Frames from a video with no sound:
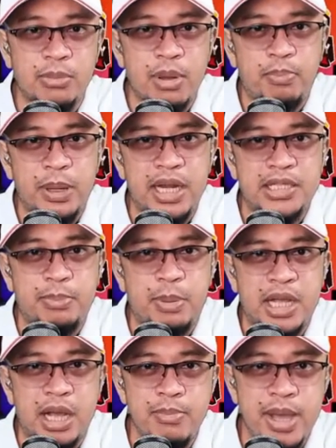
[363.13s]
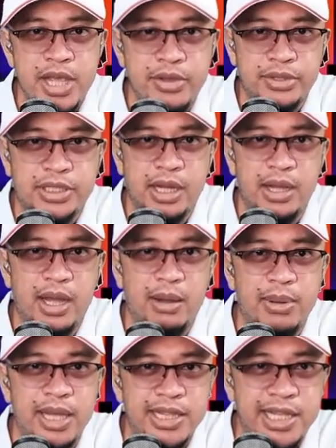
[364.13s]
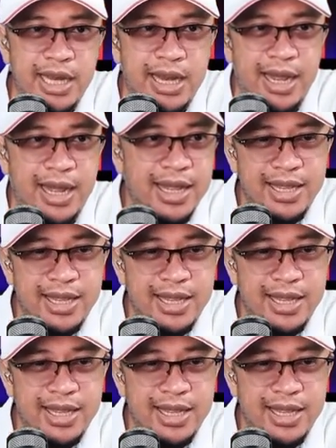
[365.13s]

naman pala sa pagka-mayor sa Maynila